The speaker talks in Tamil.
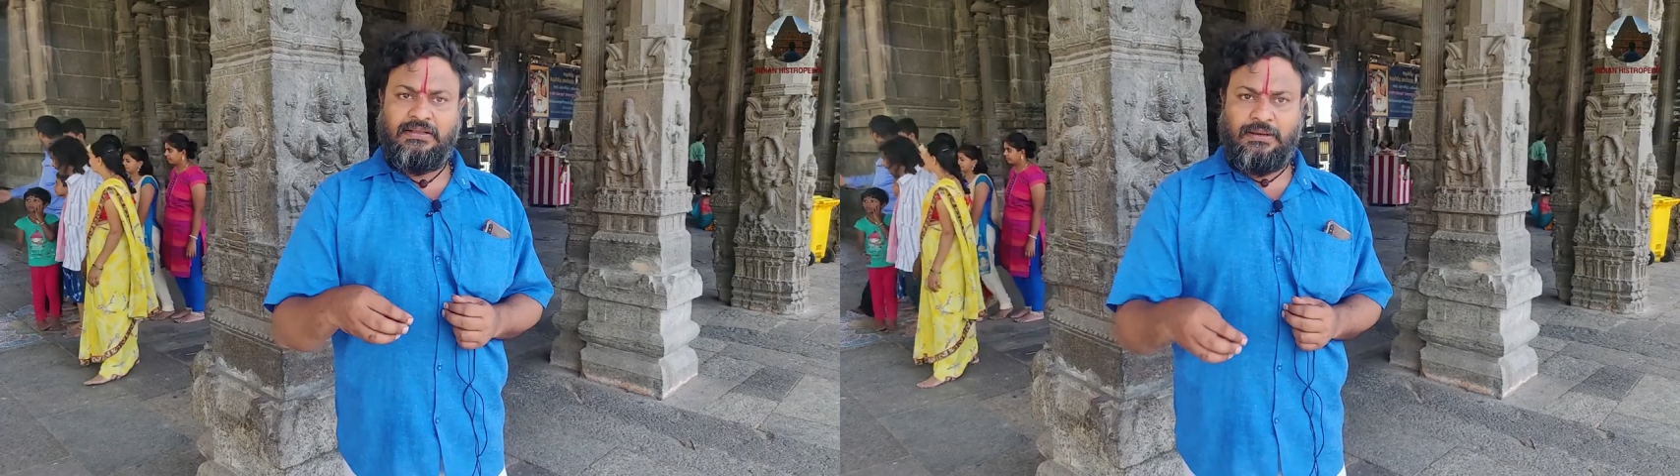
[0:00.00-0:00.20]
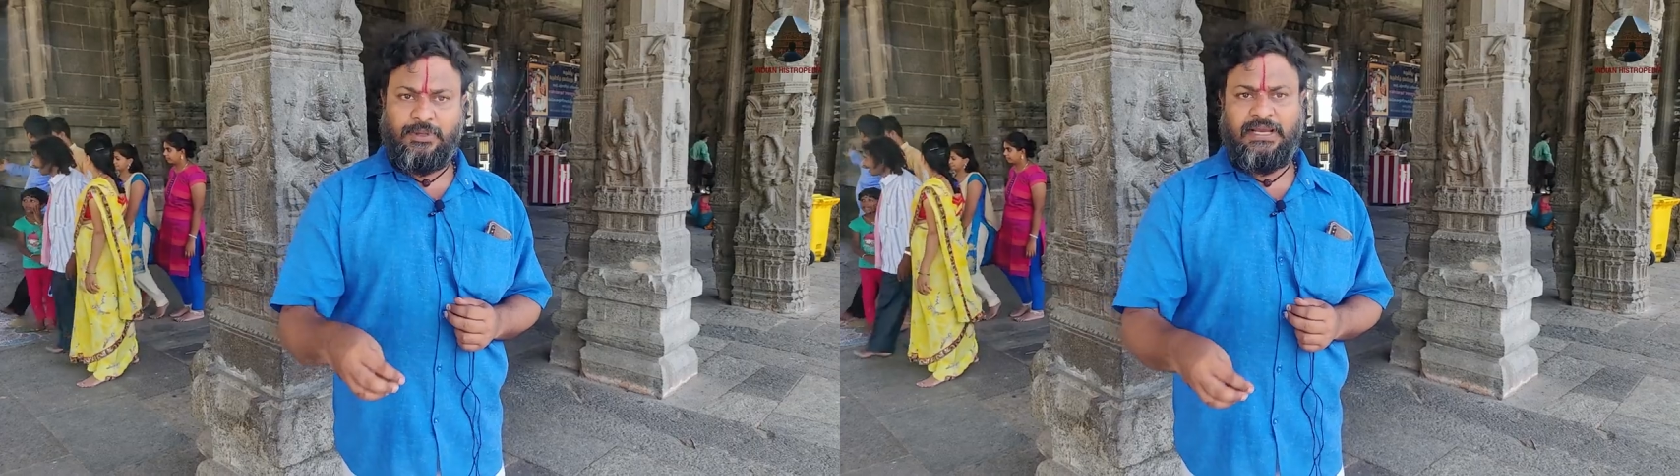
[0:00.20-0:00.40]

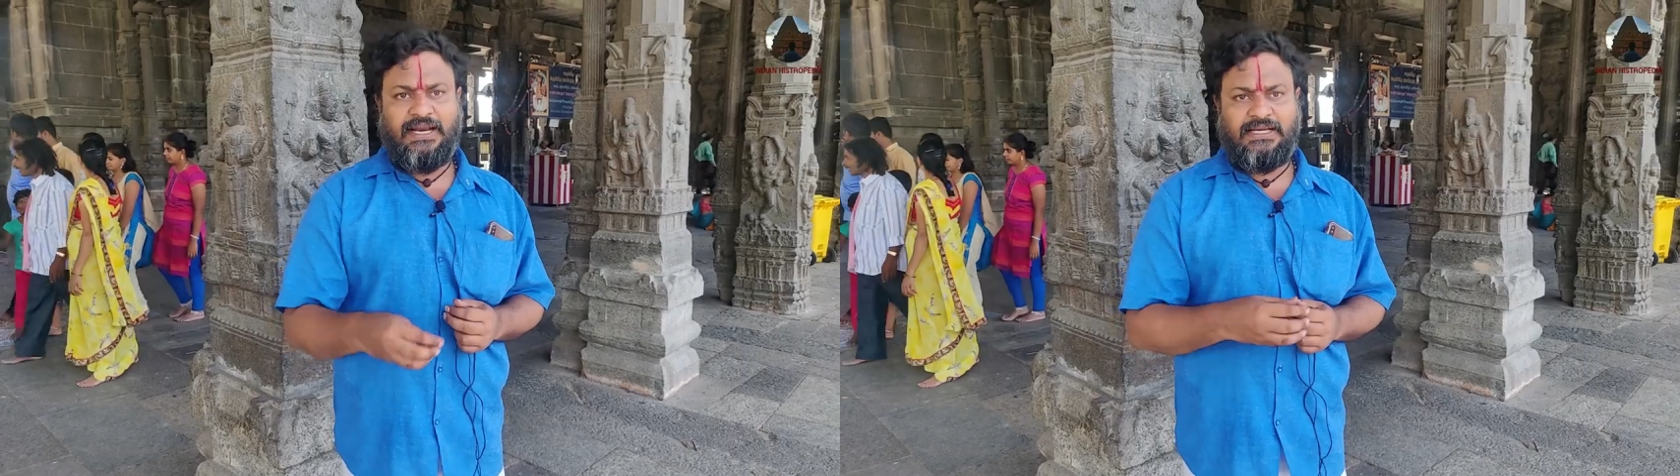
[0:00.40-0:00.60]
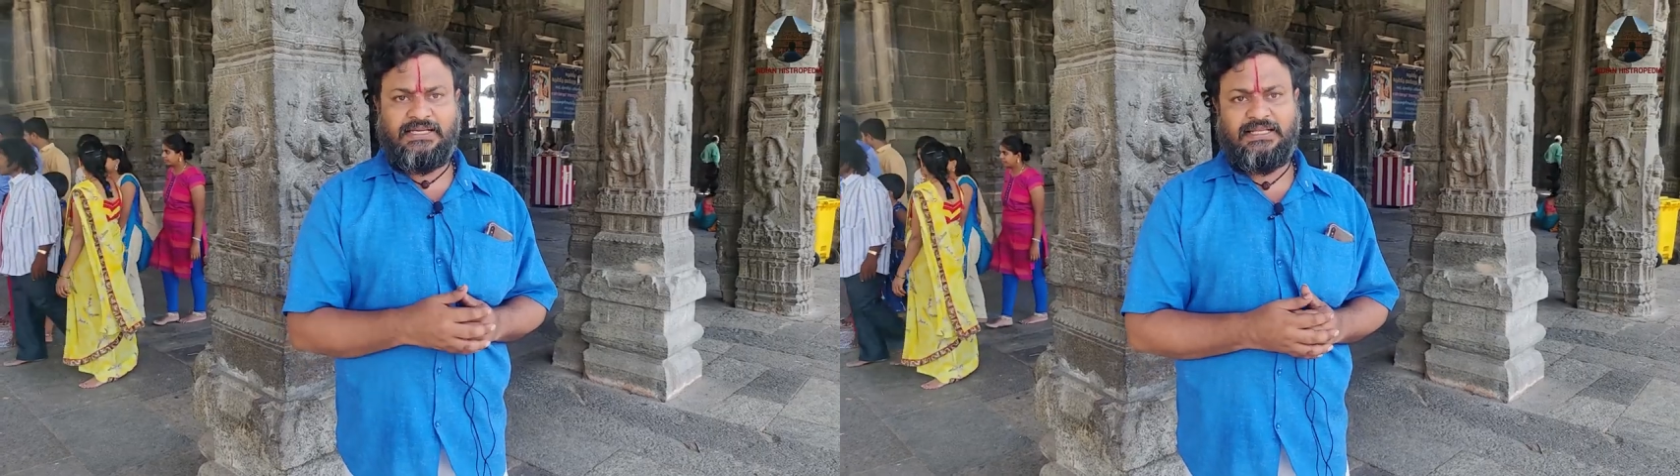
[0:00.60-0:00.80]
நம்முடைய
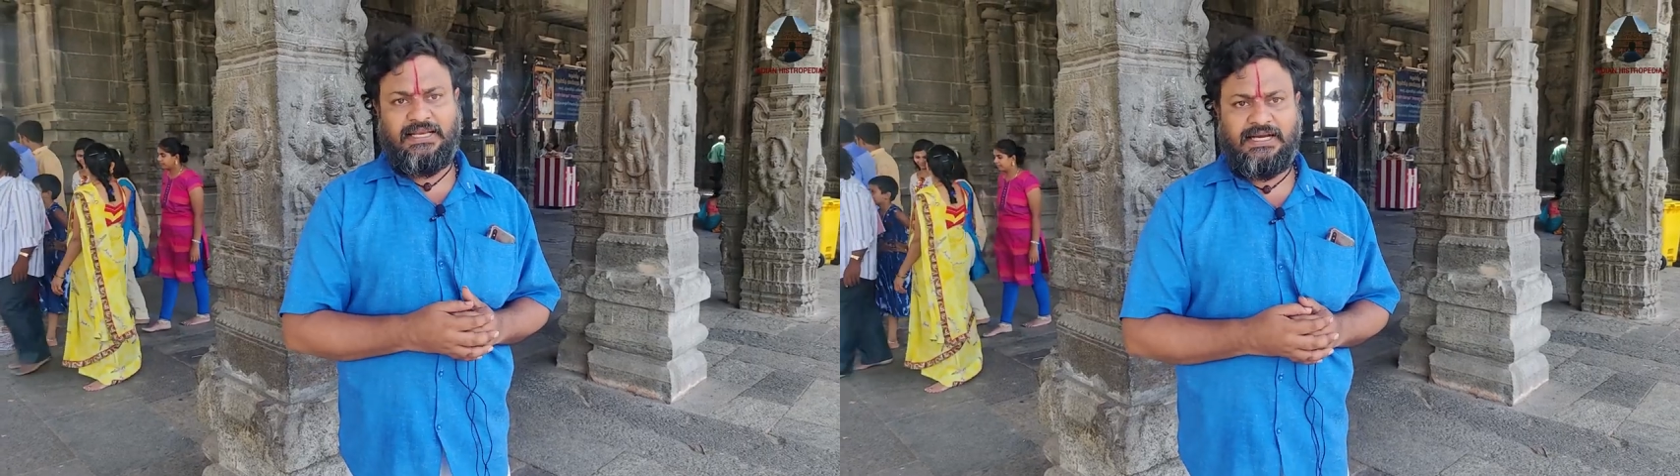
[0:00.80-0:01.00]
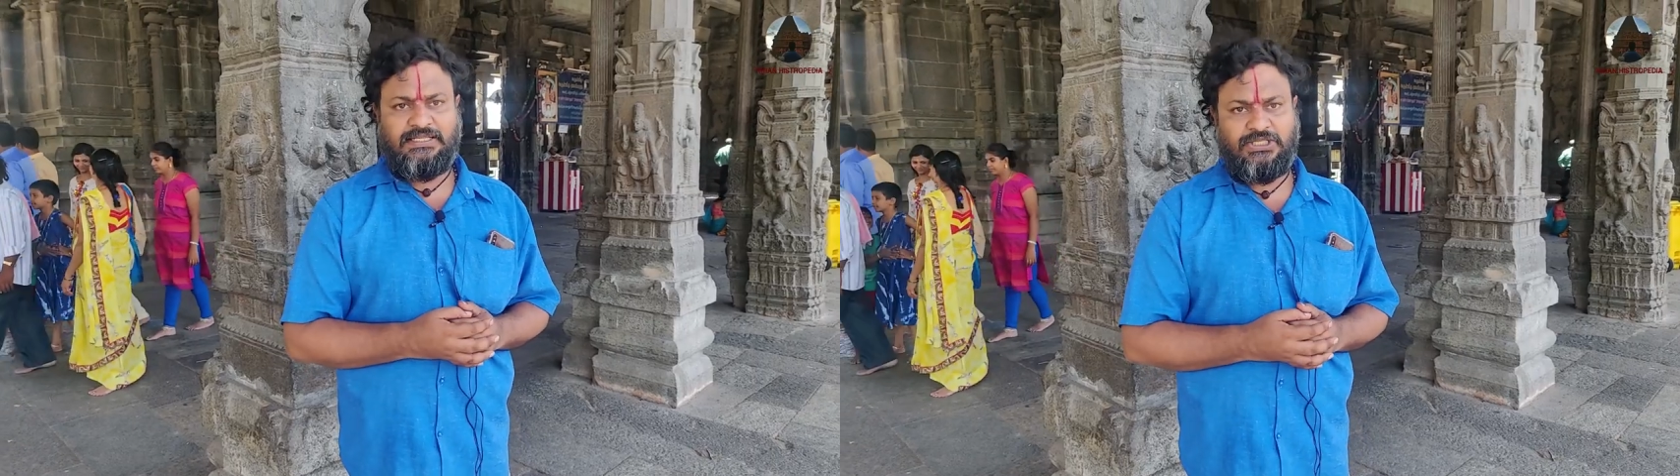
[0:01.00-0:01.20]

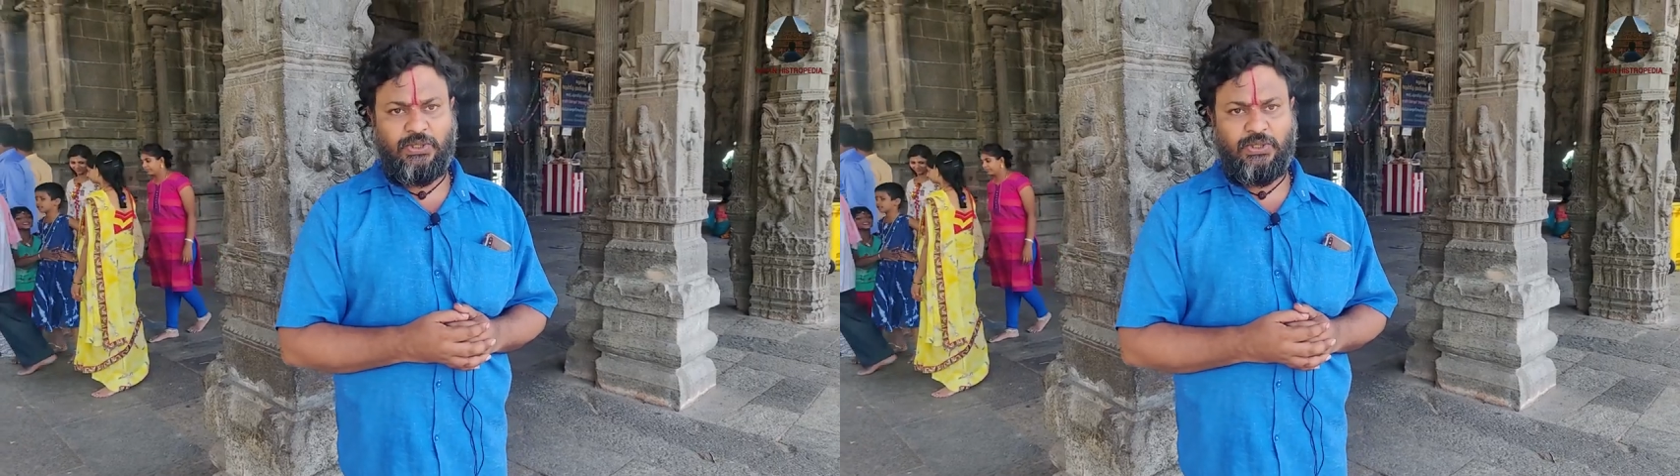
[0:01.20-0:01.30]
ராஜாதிராஜ